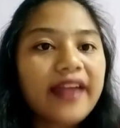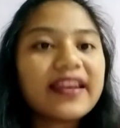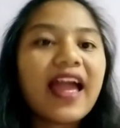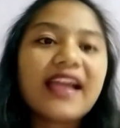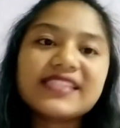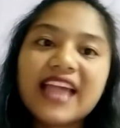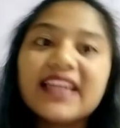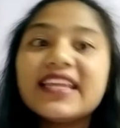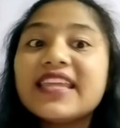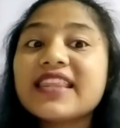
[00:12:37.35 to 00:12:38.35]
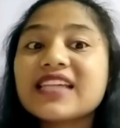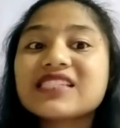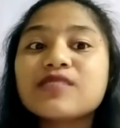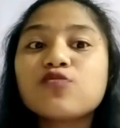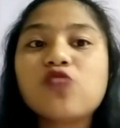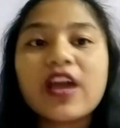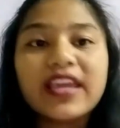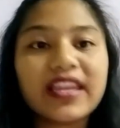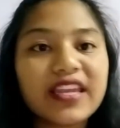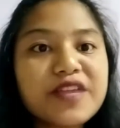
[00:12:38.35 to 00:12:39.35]
Nah, jadi kita semua
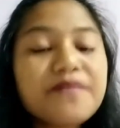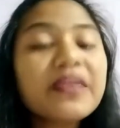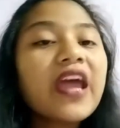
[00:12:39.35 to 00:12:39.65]
ini